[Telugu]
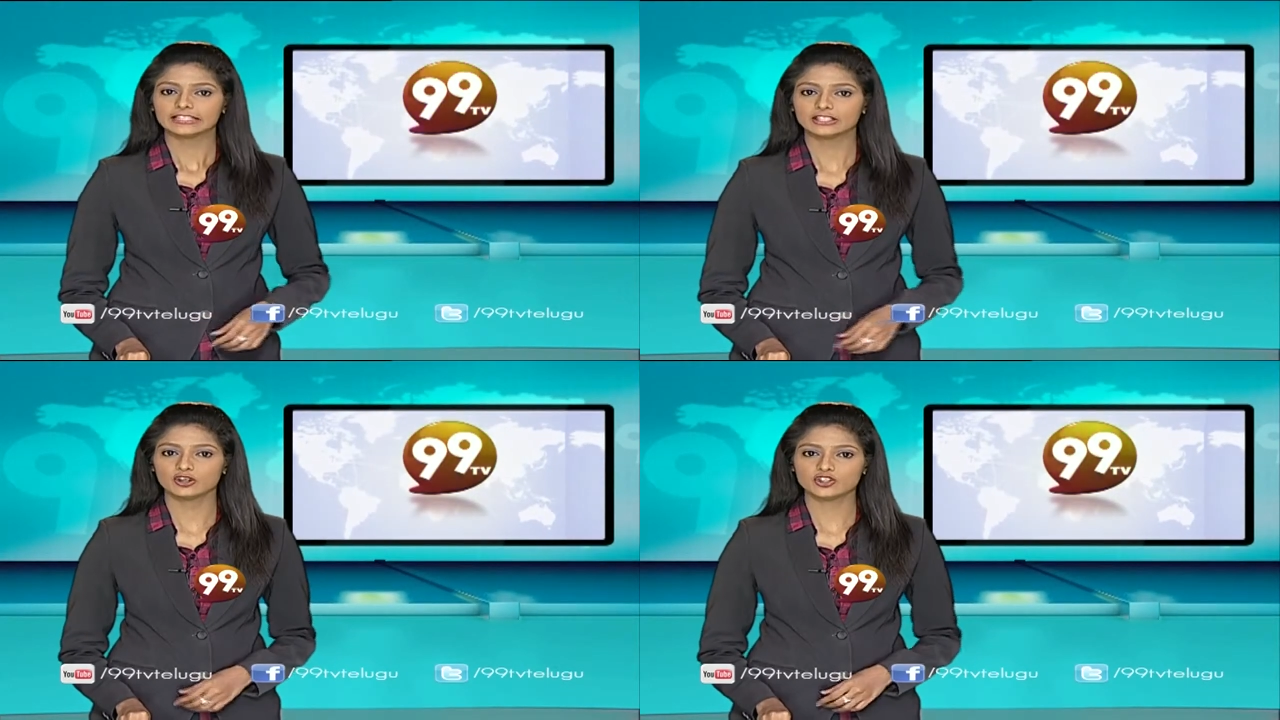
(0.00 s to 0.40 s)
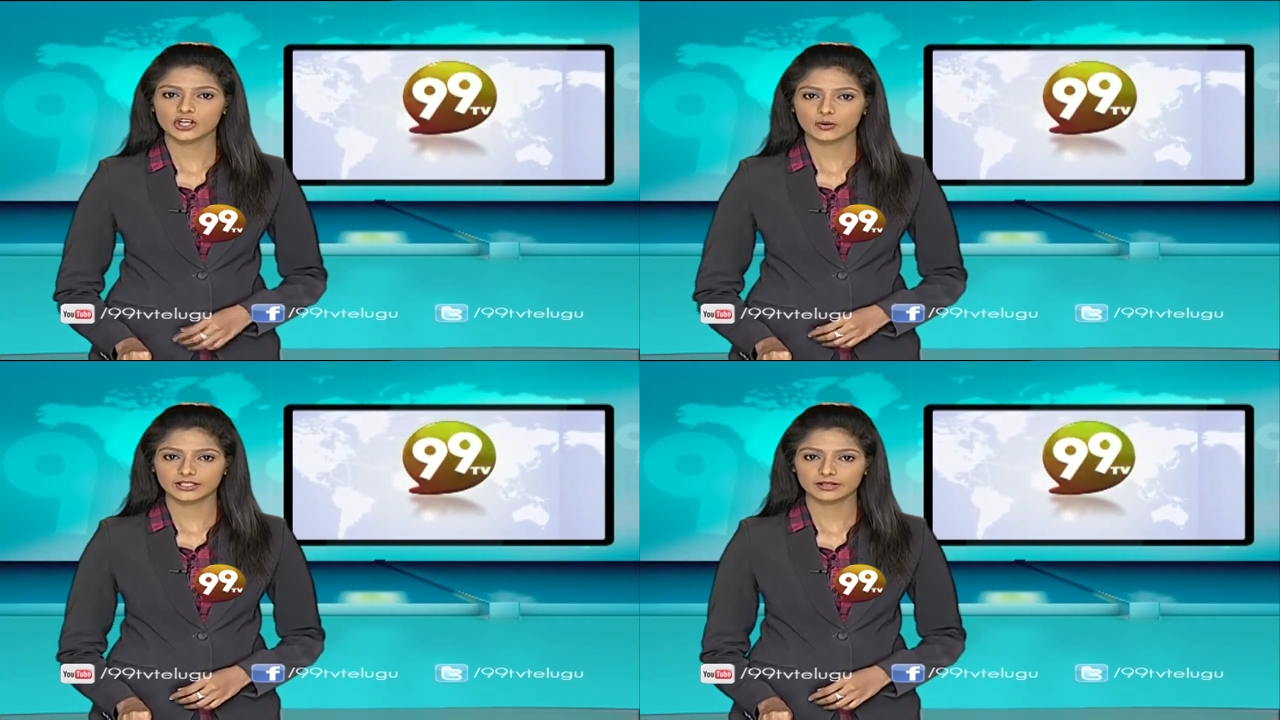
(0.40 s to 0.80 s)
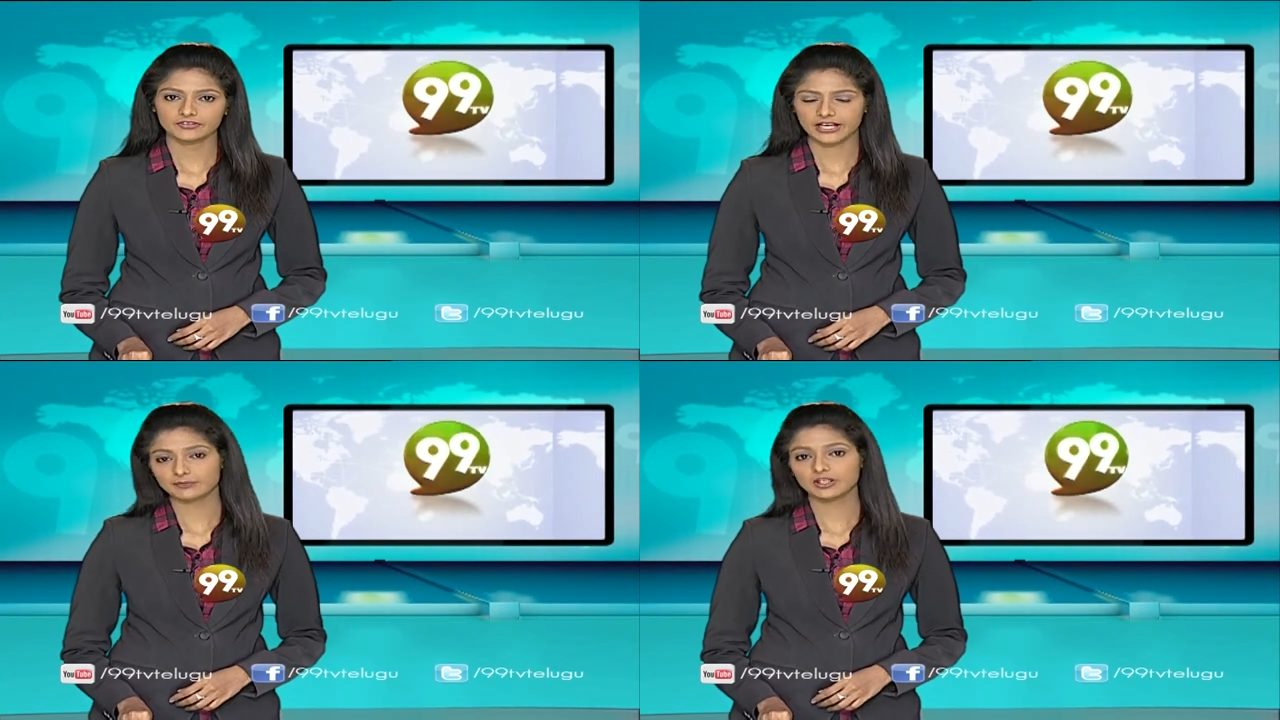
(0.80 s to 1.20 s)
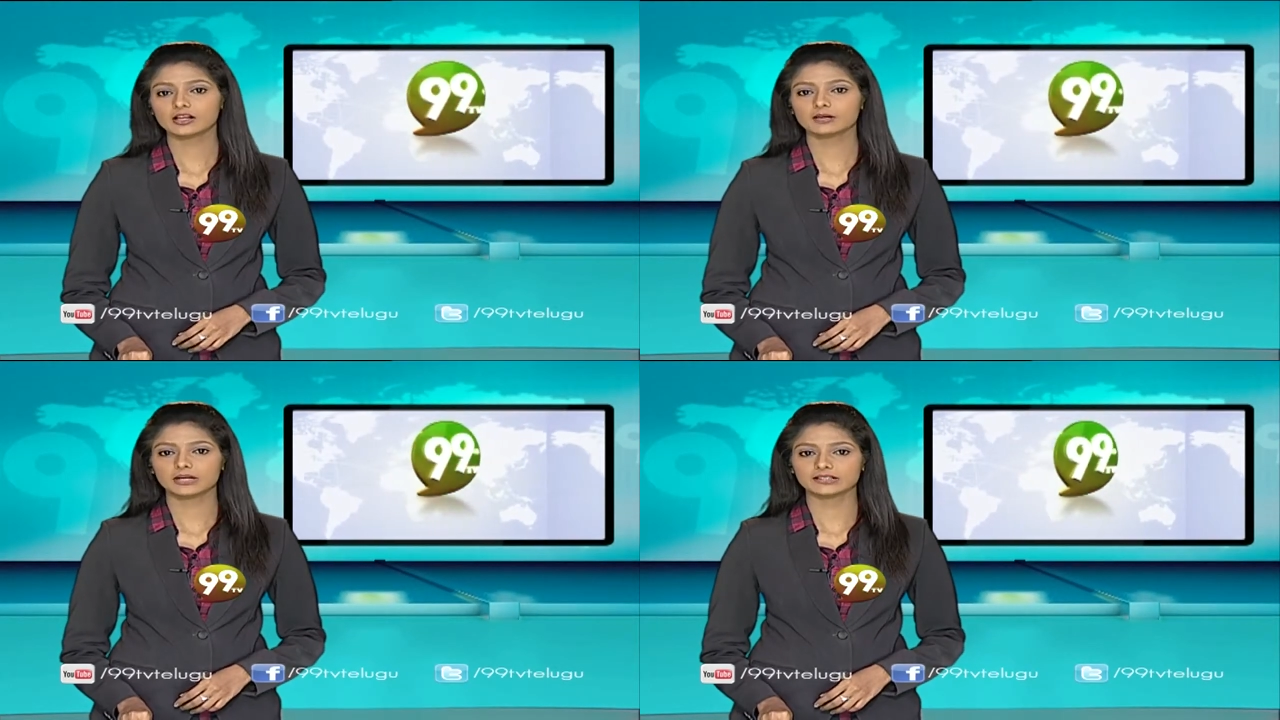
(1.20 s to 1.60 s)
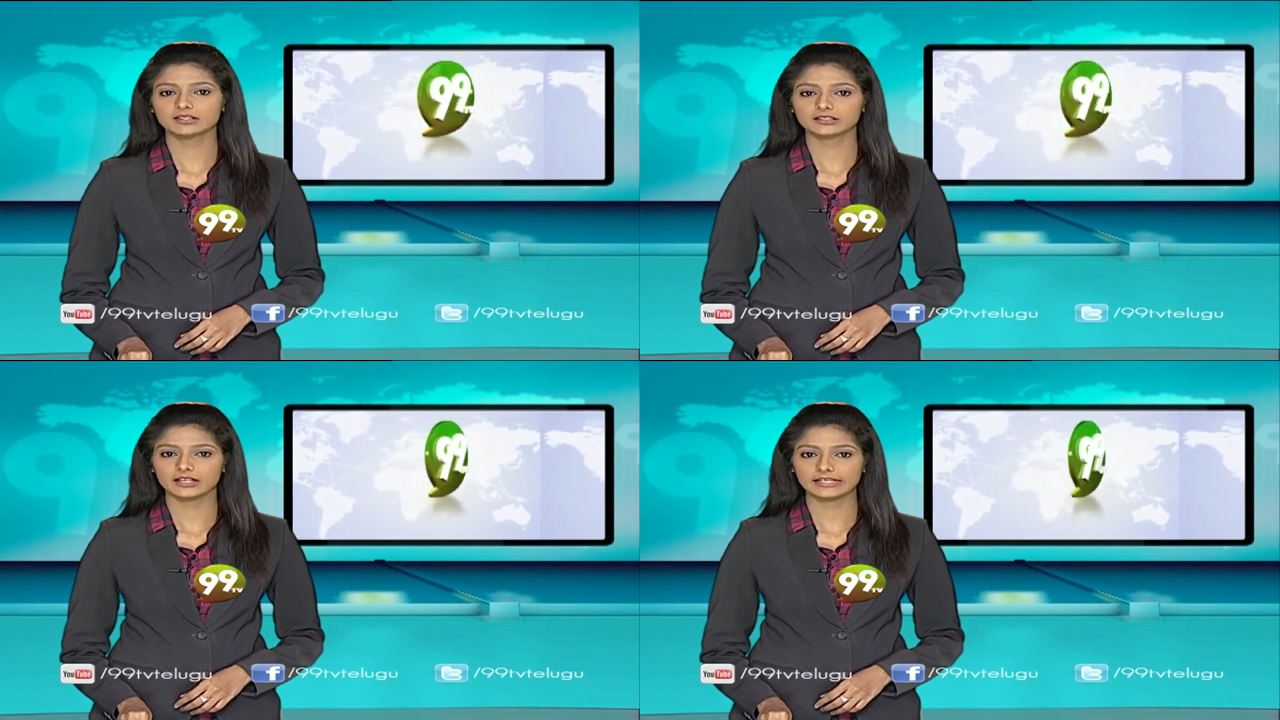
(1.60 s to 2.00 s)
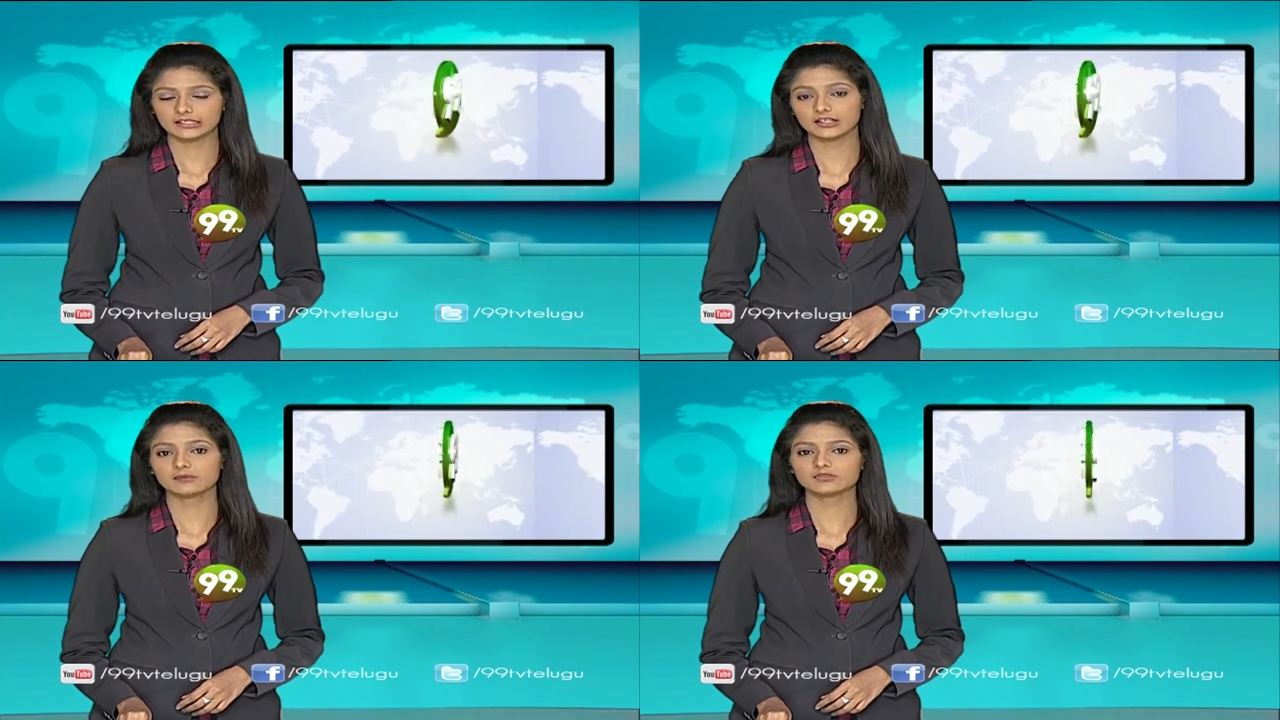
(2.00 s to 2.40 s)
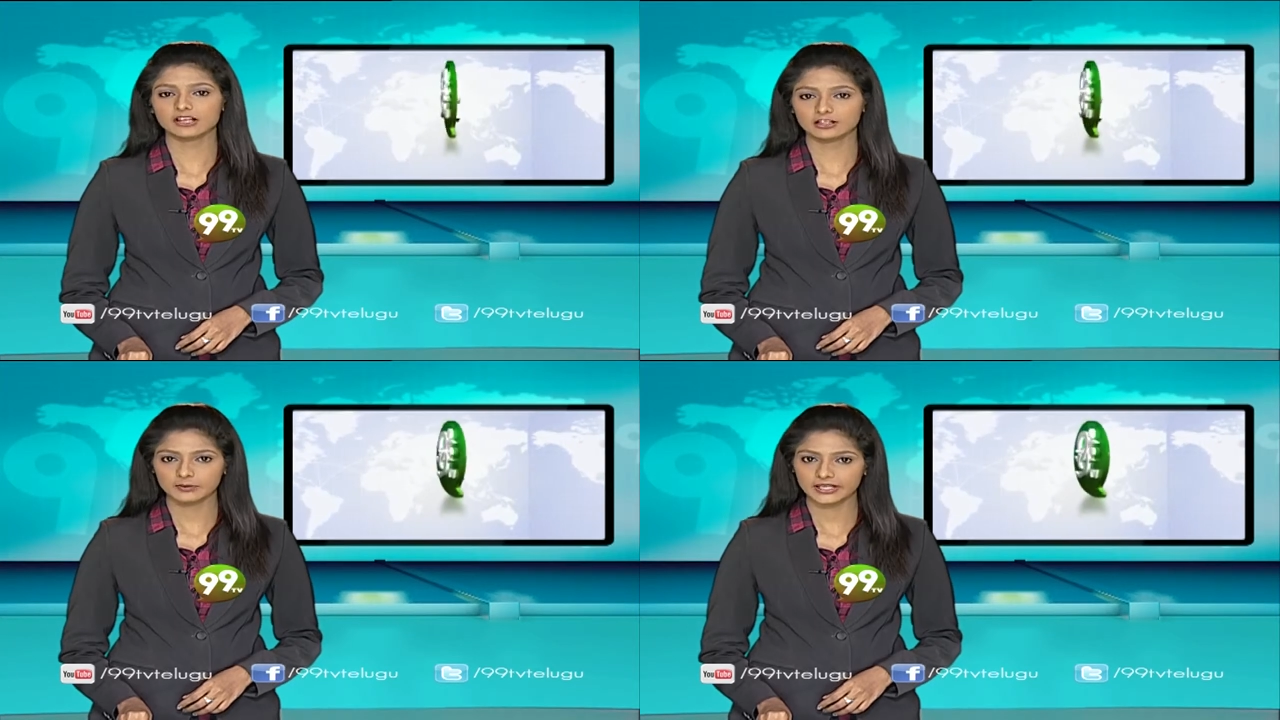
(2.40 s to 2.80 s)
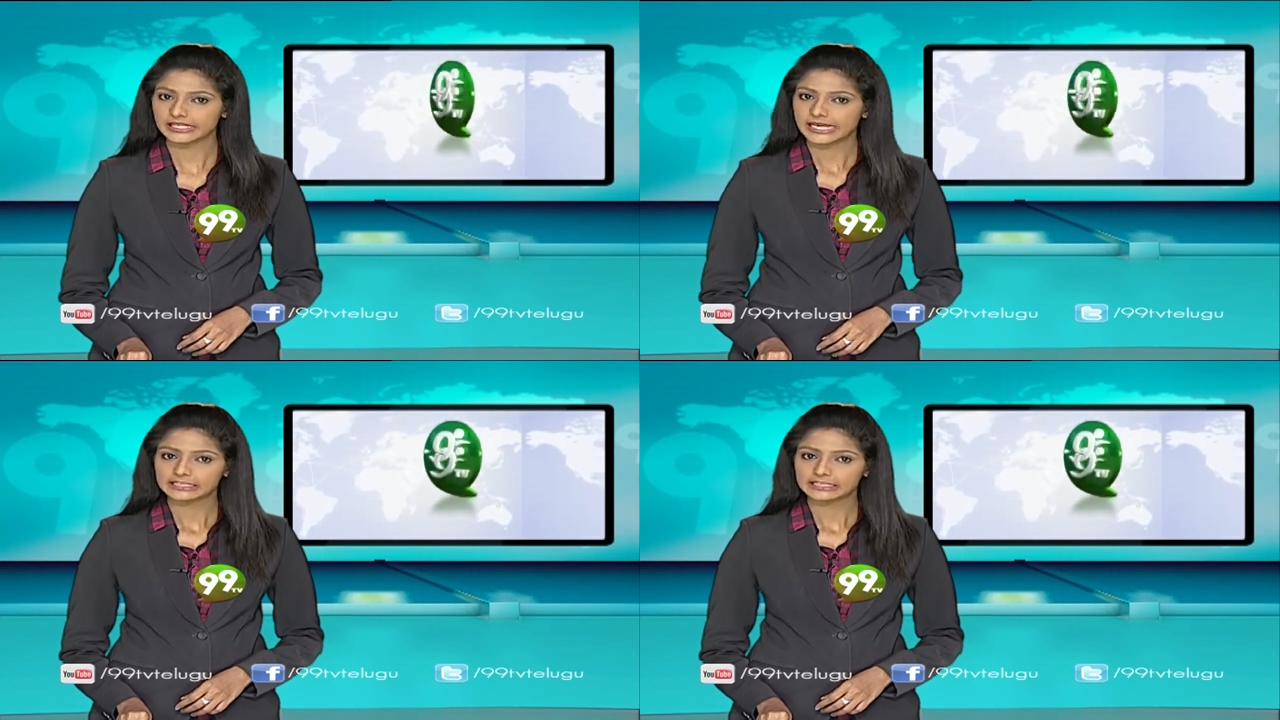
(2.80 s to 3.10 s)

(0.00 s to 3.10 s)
నియోజకవర్గం వ్యాప్తంగా భద్రత ఇతర అంశాలపై